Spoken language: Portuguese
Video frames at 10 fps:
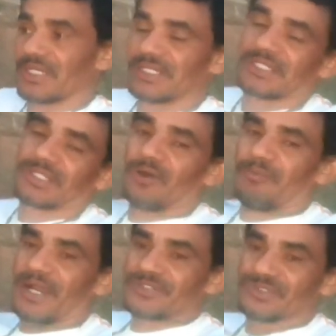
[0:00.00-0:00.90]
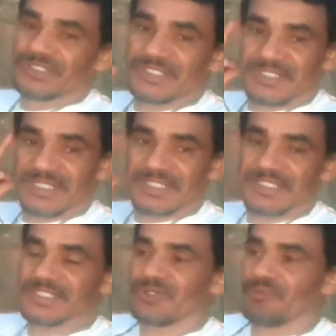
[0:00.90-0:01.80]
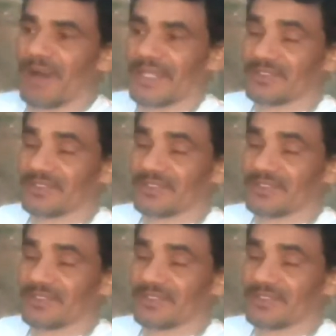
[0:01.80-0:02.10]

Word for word: Então o macho se sente enciumado,